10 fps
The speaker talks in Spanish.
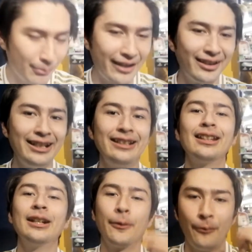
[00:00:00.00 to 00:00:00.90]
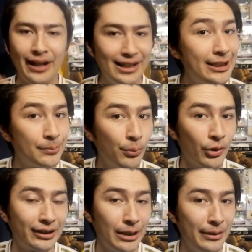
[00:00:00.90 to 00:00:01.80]
mi Madrid, feliz
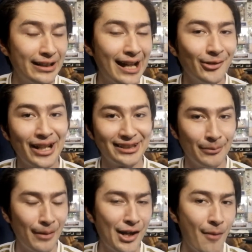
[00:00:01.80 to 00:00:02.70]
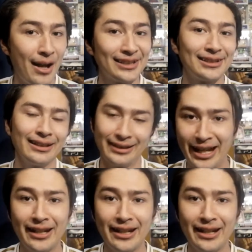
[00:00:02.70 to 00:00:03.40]
por terminar una semana más